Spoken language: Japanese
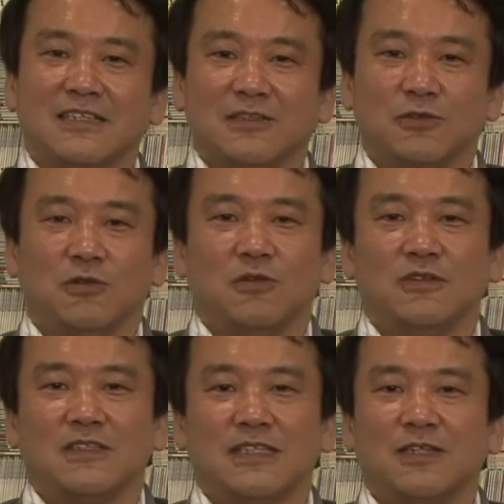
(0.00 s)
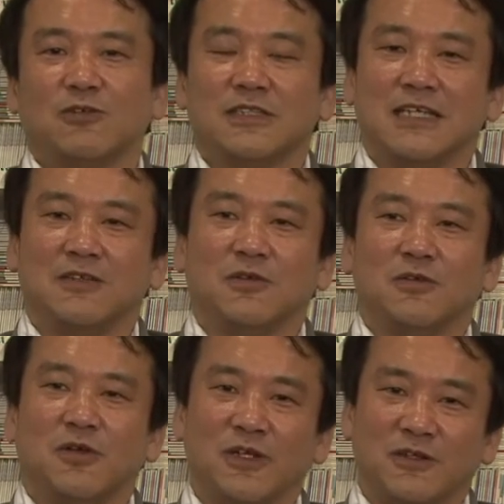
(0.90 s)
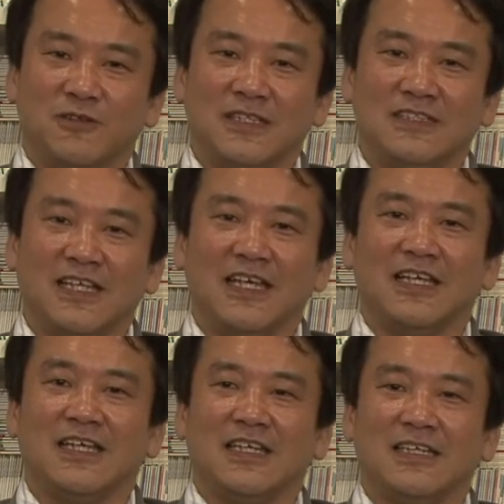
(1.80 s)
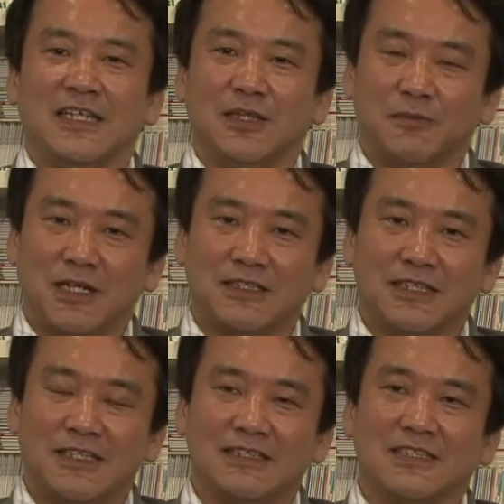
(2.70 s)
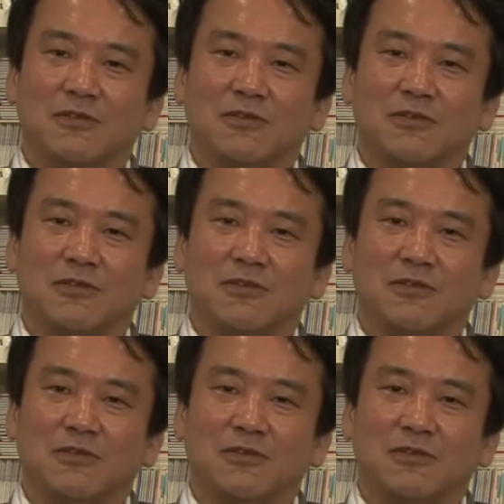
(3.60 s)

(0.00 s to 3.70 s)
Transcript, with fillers: この貞子さんの声をですね入れてもらってですね